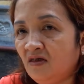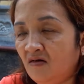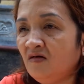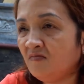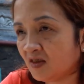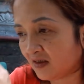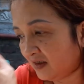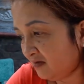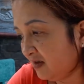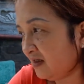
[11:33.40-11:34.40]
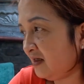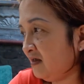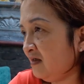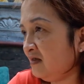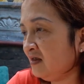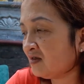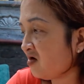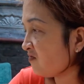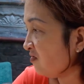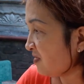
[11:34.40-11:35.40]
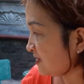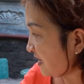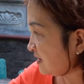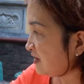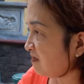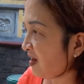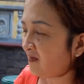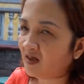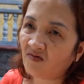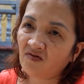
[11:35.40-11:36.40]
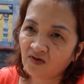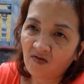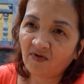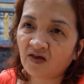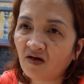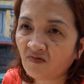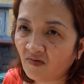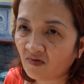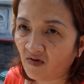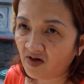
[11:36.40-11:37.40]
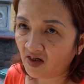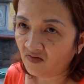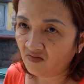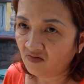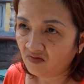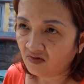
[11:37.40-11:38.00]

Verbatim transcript: Nó mình nghĩ vì vậy đó. Còn lúc mà chat chứ trên mạng mình đâu có cho mình, nó đâu cho mình coi đâu.